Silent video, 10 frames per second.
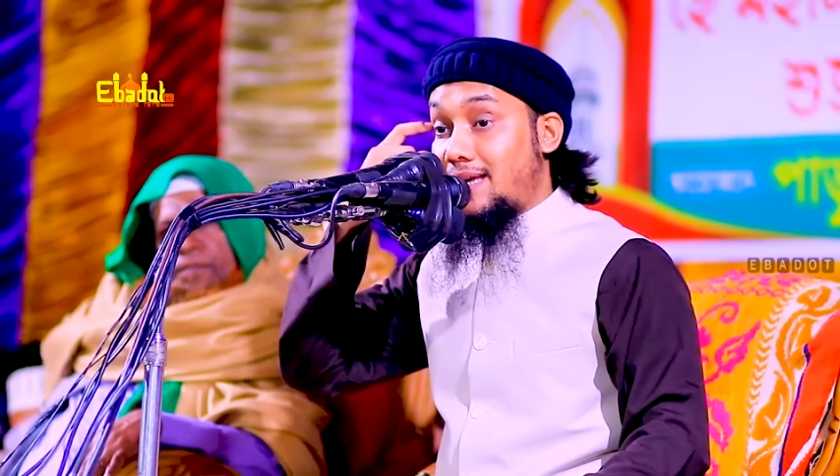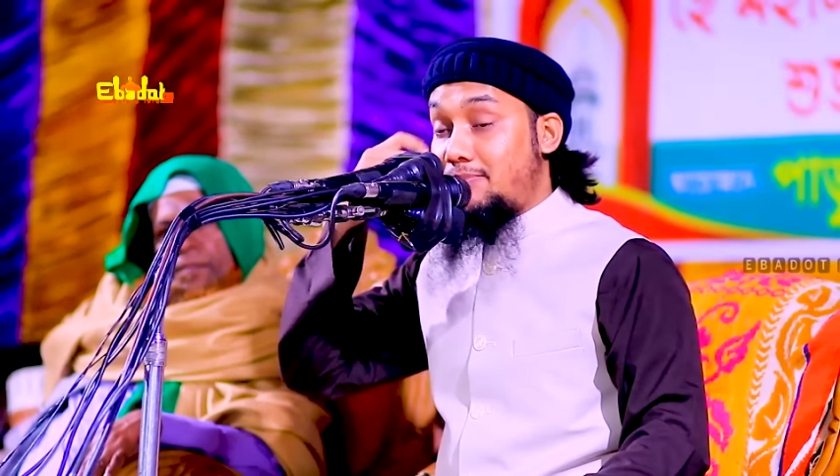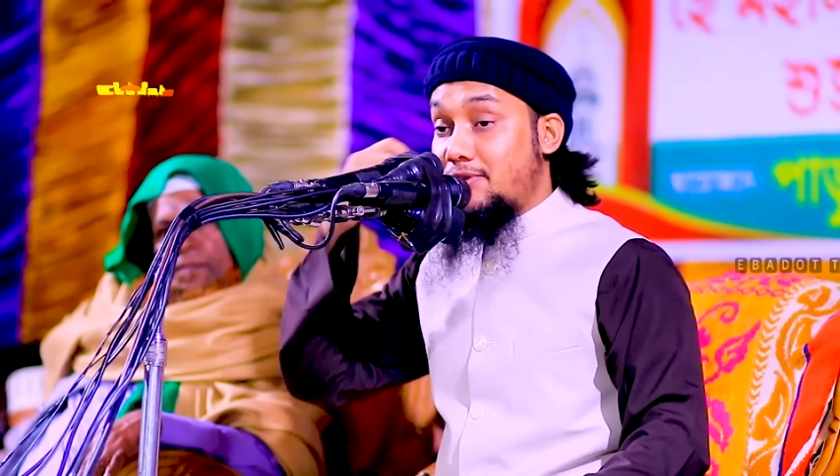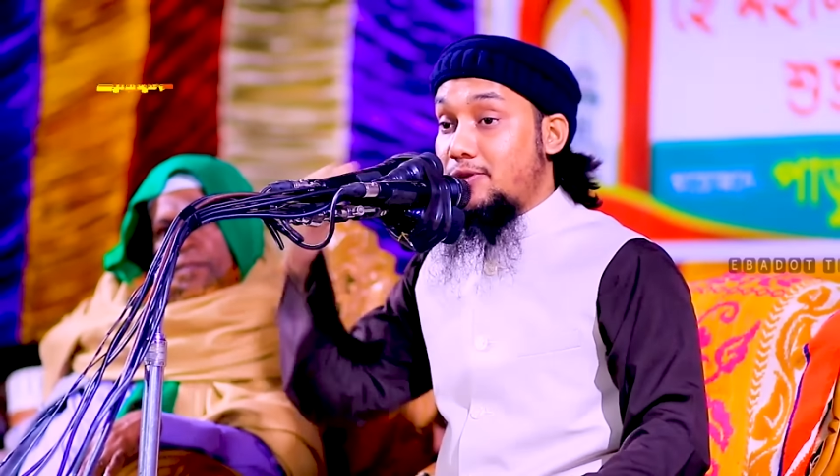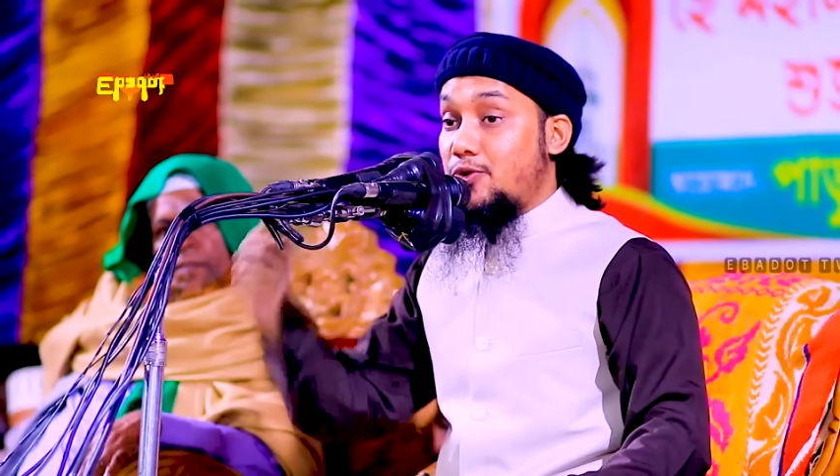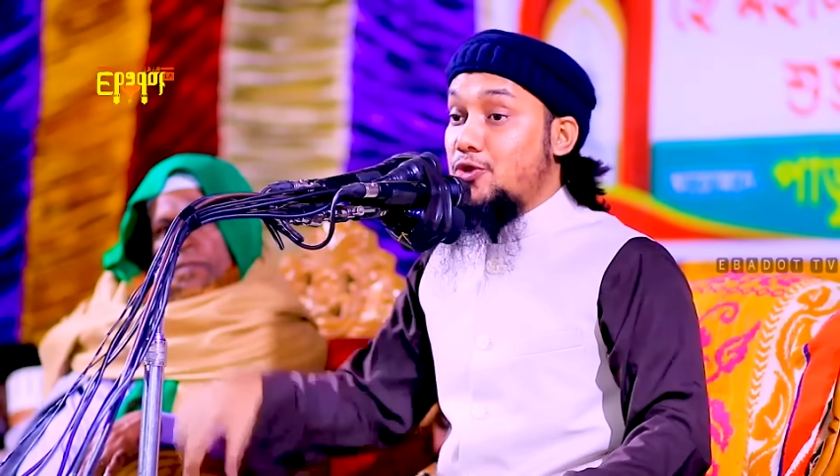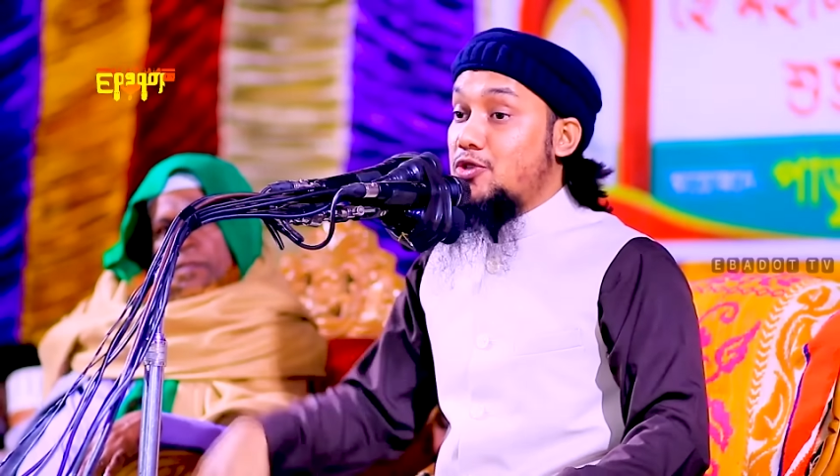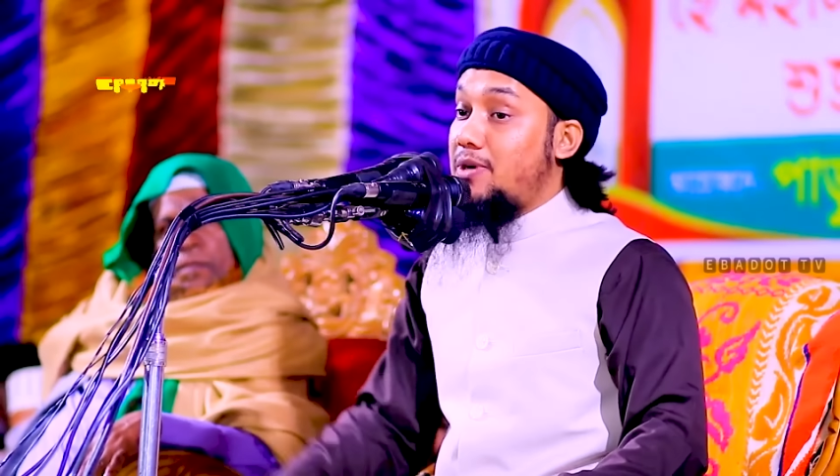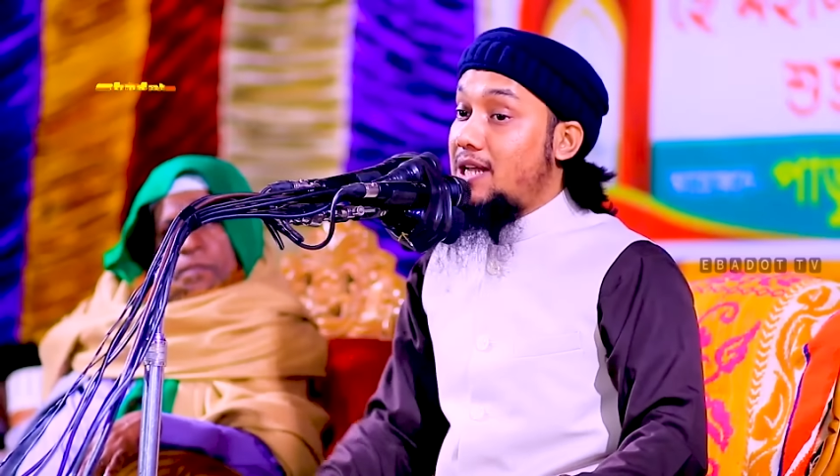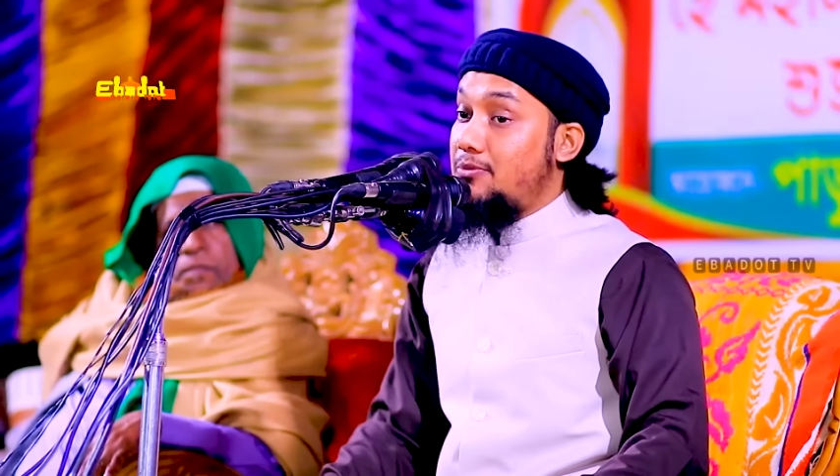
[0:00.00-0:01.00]
আমাদের
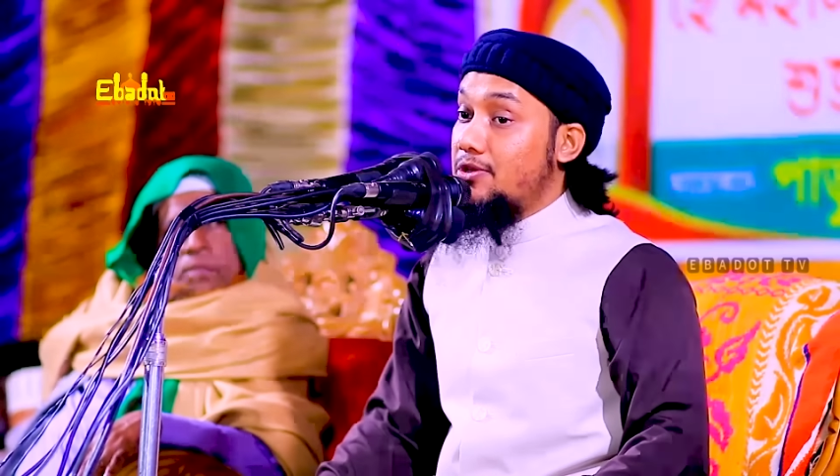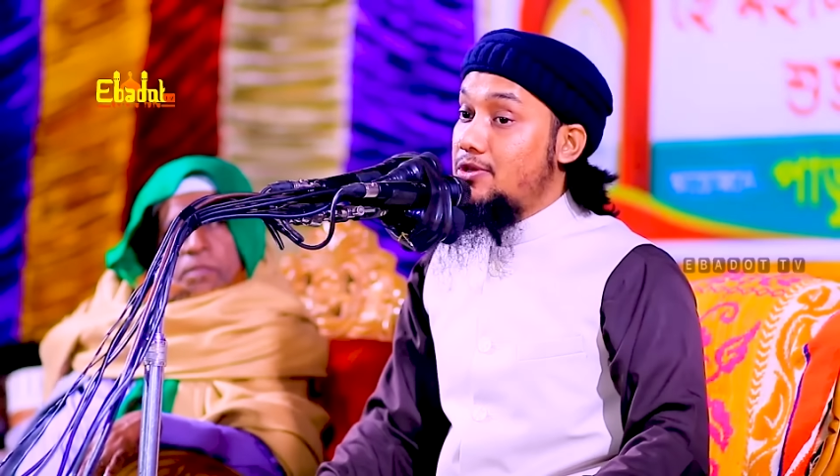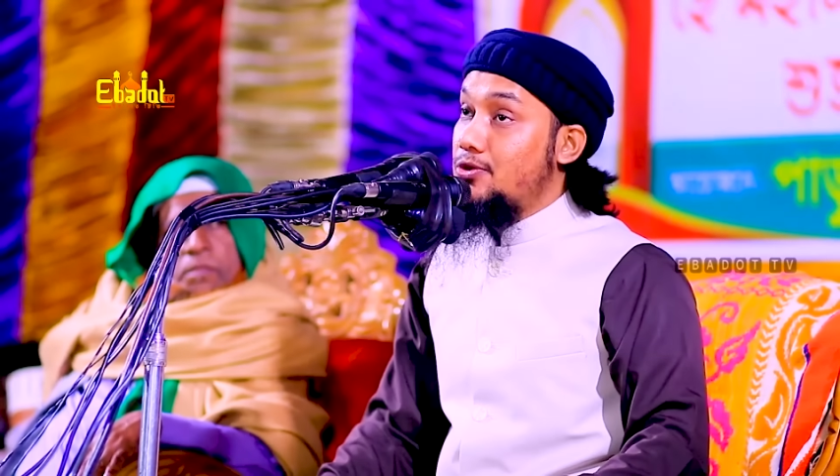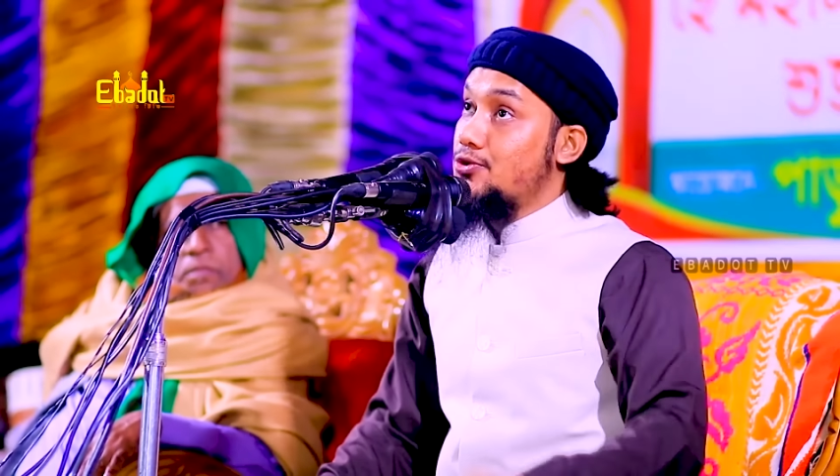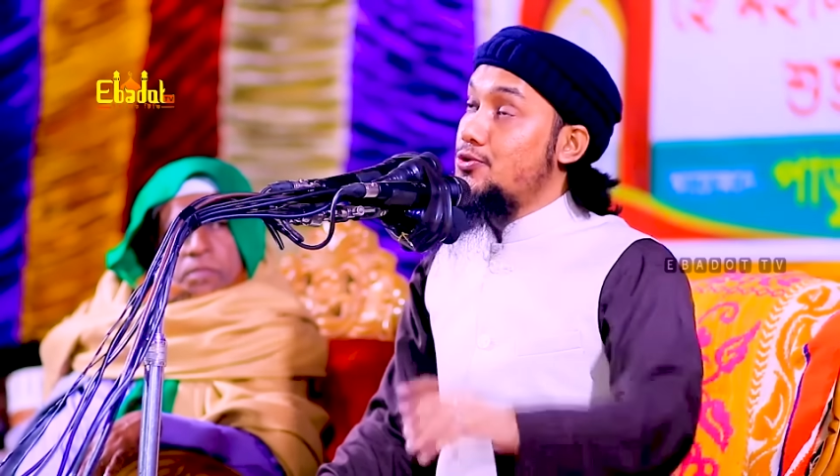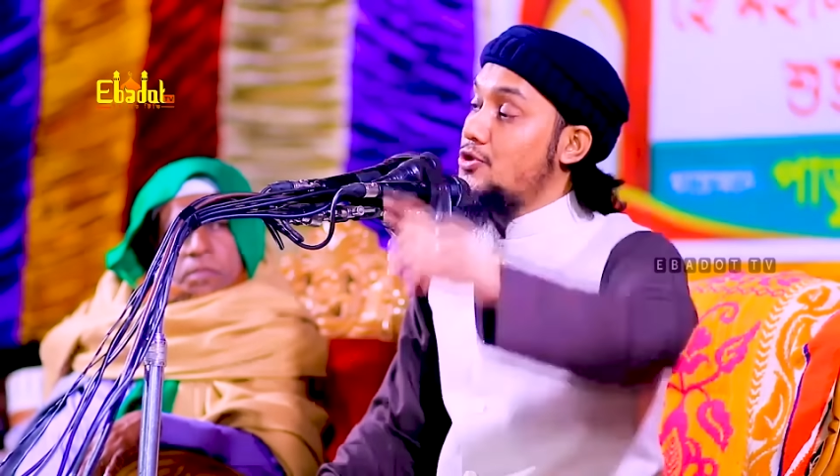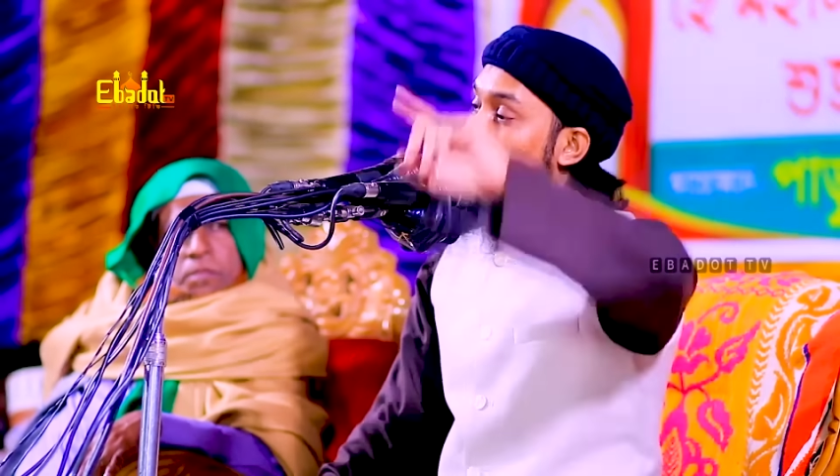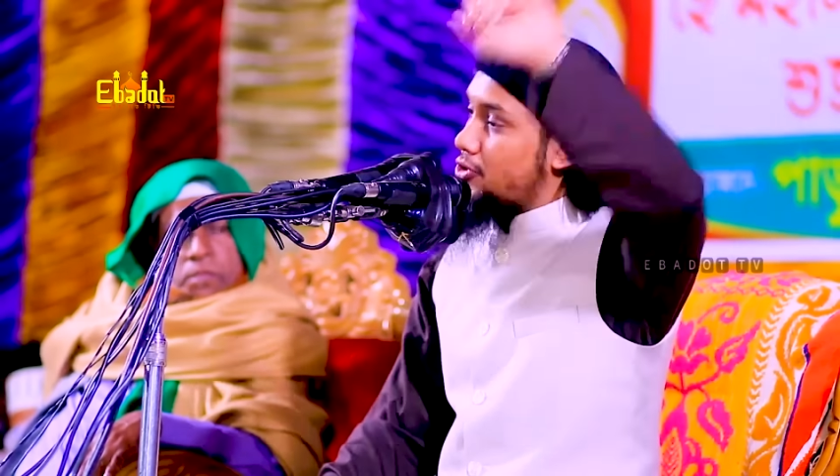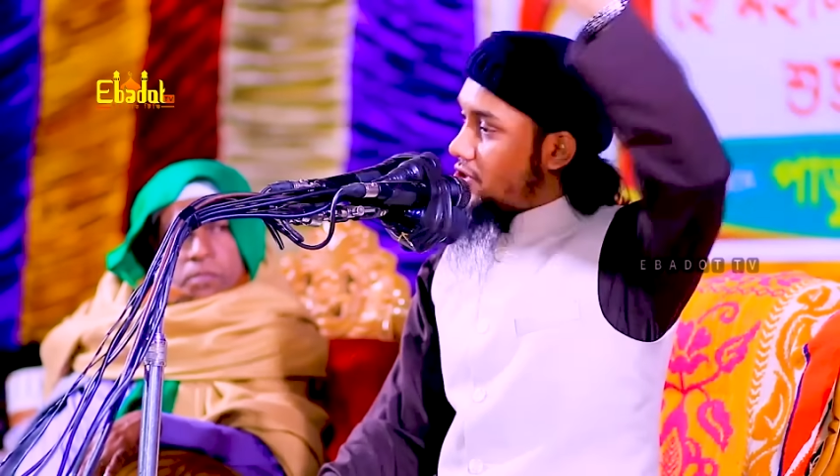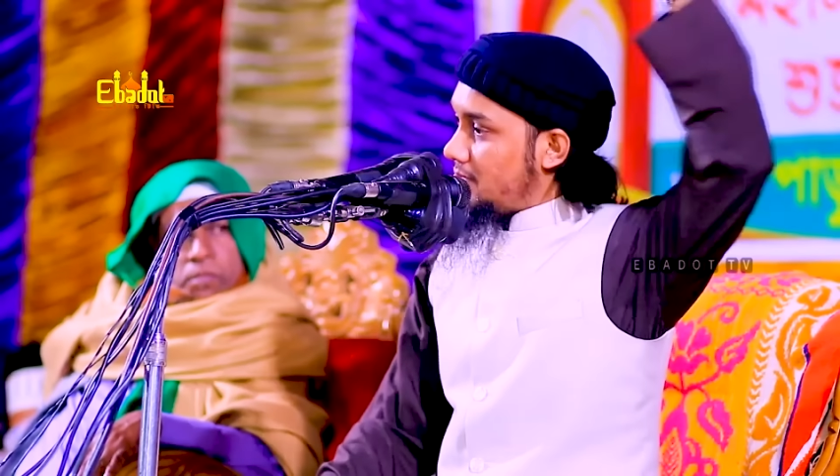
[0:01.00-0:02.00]
অন্যতম আলামত কিন্তু সূর্য
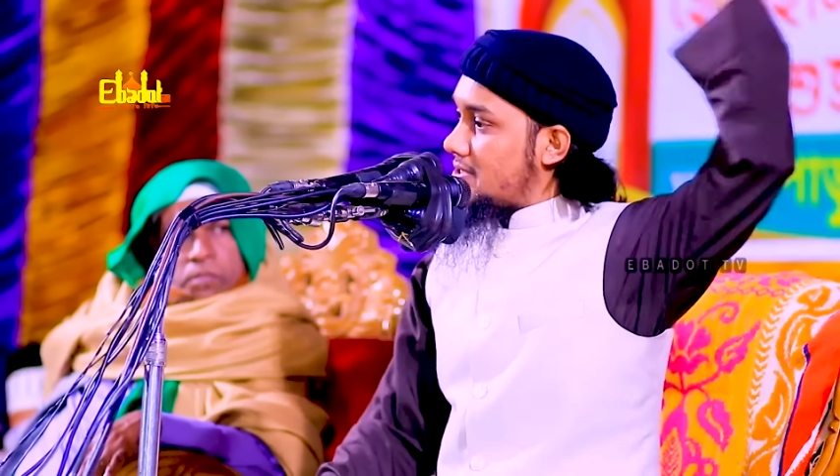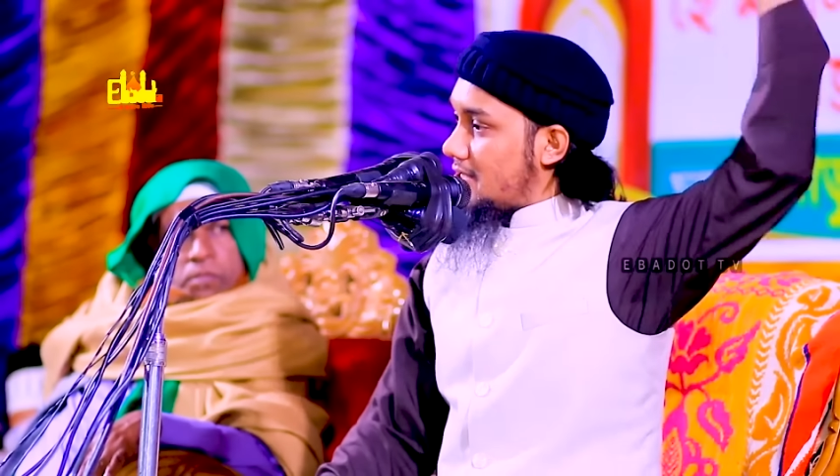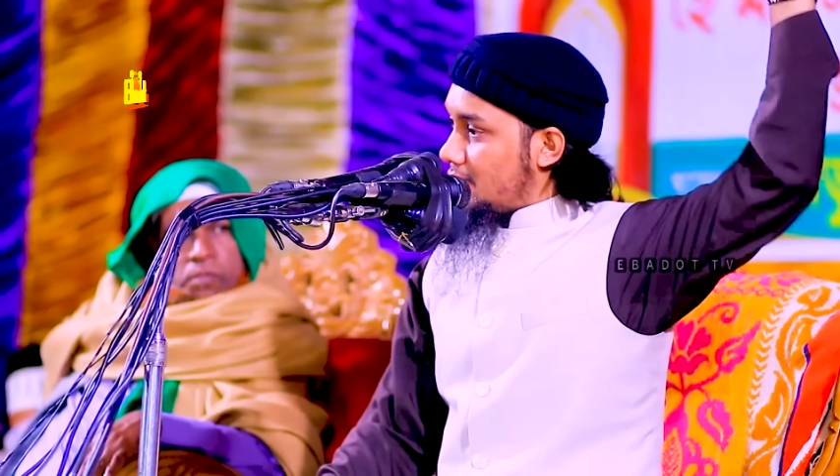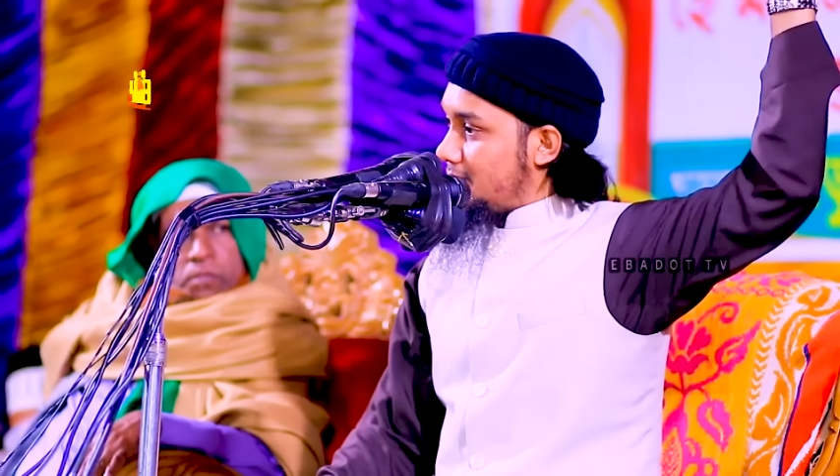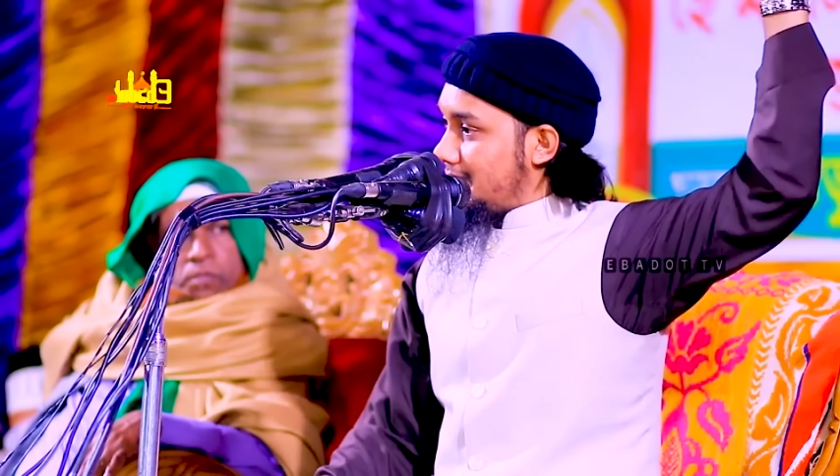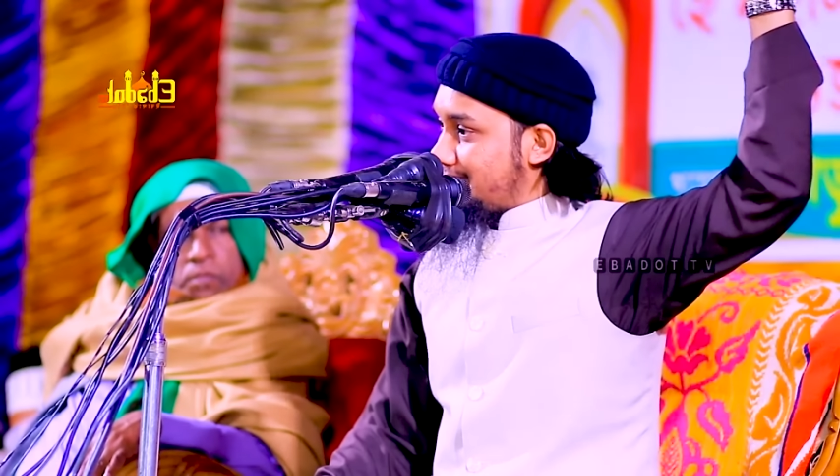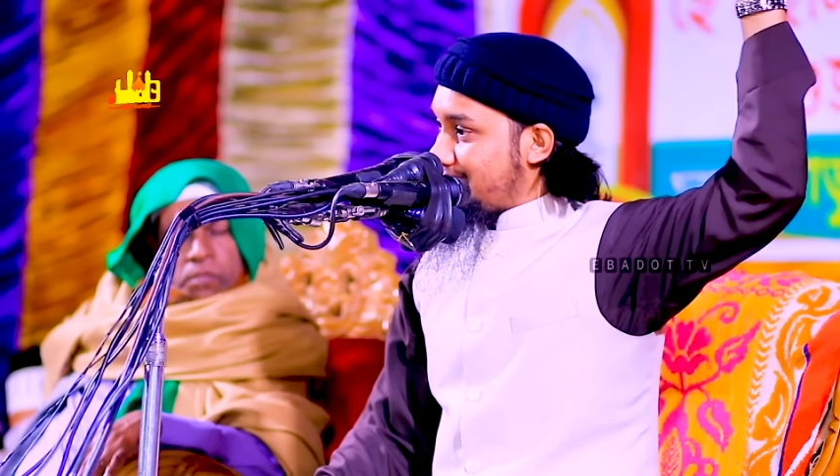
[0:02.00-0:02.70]
পশ্চিম দিক থেকে উঠবে